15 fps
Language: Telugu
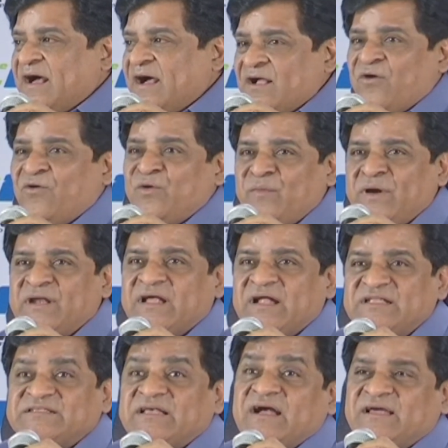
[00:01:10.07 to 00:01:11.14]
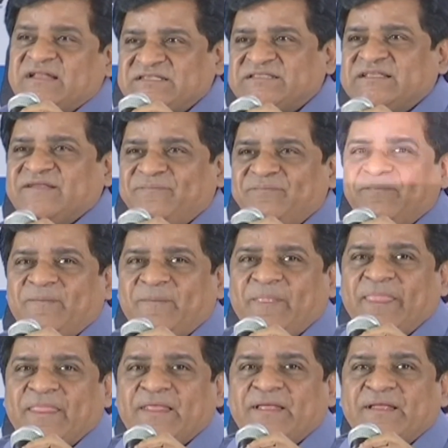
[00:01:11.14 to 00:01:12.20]
ఆ గవర్నమెంట్ కానీ సహకరిస్తే
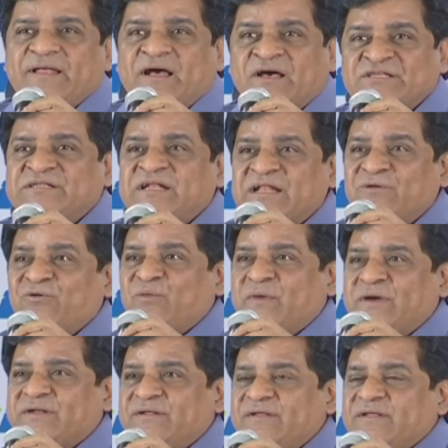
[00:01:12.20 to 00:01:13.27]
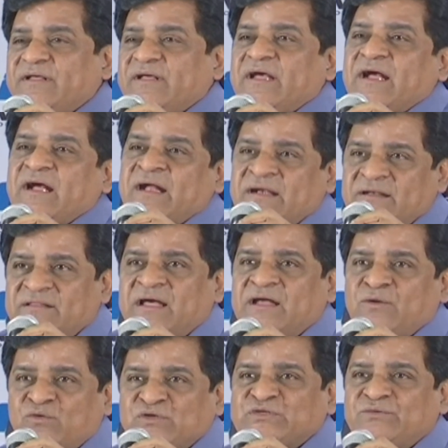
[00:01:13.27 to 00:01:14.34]
ఆస్ట్రేలియన్ గవర్నమెంట్ అండ్
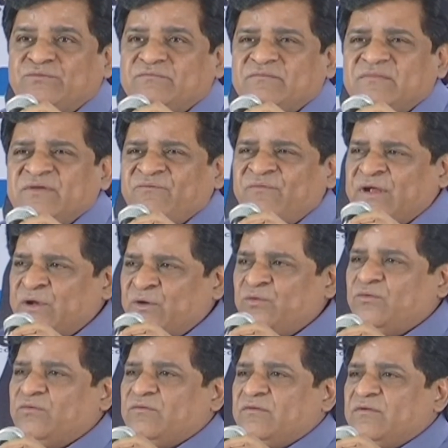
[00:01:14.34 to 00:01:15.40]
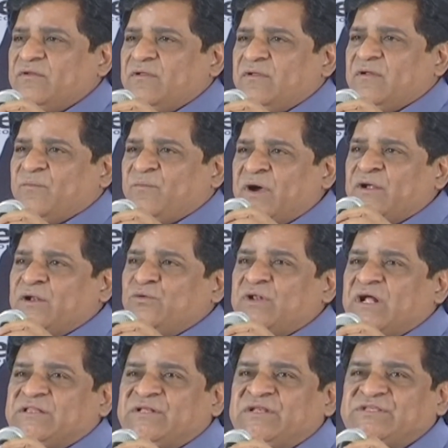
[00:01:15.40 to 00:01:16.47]
దానికోసం వీళ్ళు పగలు
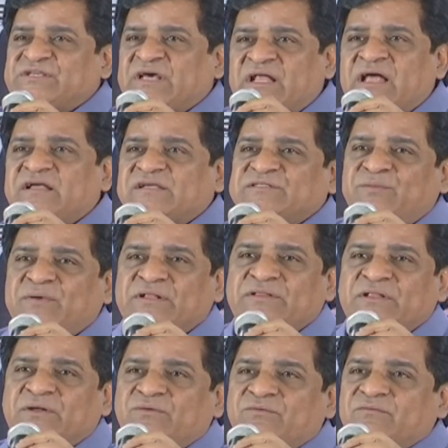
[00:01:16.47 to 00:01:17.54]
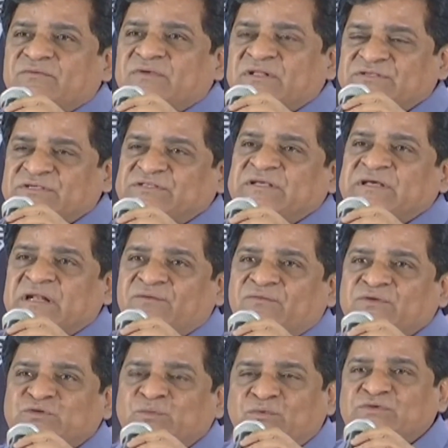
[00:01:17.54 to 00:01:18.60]
రాత్రి చాలా కష్టపడుతున్నారు శశి గారు
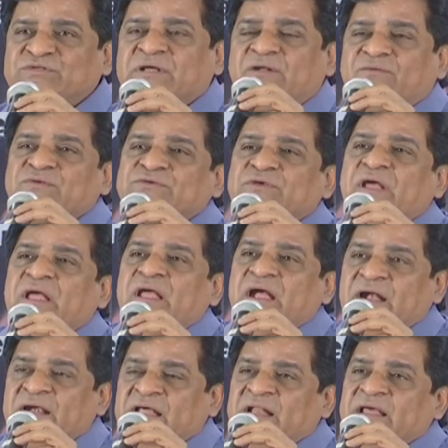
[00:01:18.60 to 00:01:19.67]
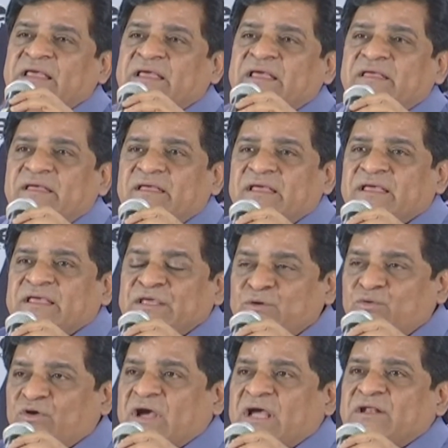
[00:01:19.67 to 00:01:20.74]
అవ్వచ్చు బ్రూజ్ గారు అవ్వచ్చు అండ్ అలాగే
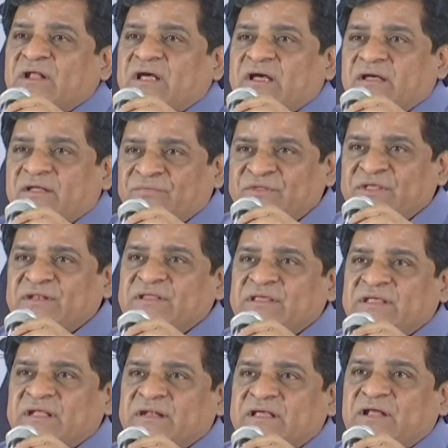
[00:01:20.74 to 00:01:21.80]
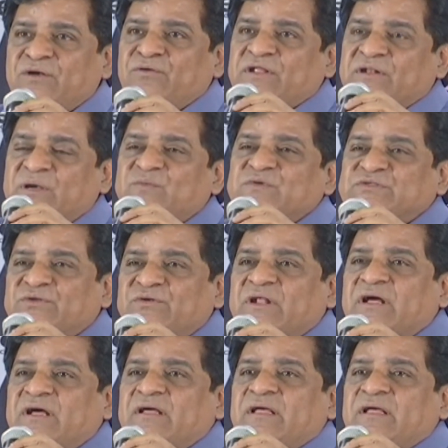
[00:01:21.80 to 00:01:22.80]
ఇంకొక ఆయన దీన్ని వెనకాల నుండి నడిపిస్తున్న